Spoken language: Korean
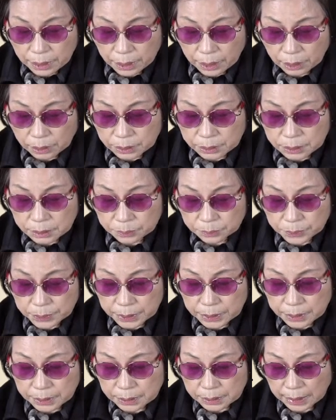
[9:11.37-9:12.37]
형은은
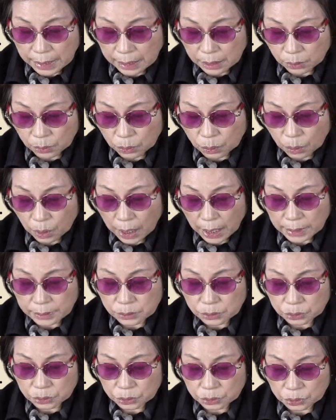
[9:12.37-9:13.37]
민희를 안고
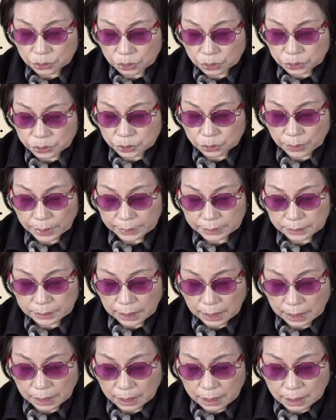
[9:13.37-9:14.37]
안으로
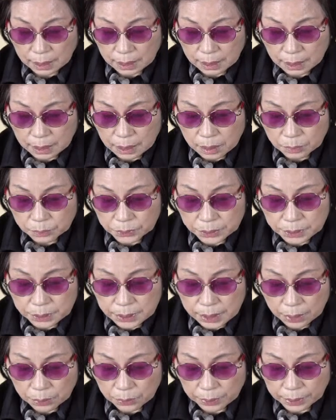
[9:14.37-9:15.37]
들어왔다.
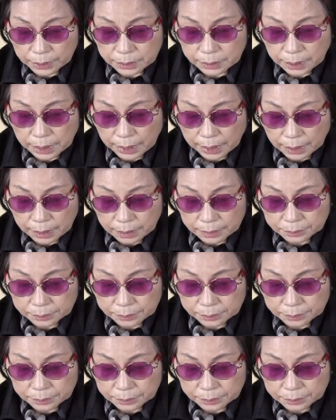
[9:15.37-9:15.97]
민희야 왜 그래?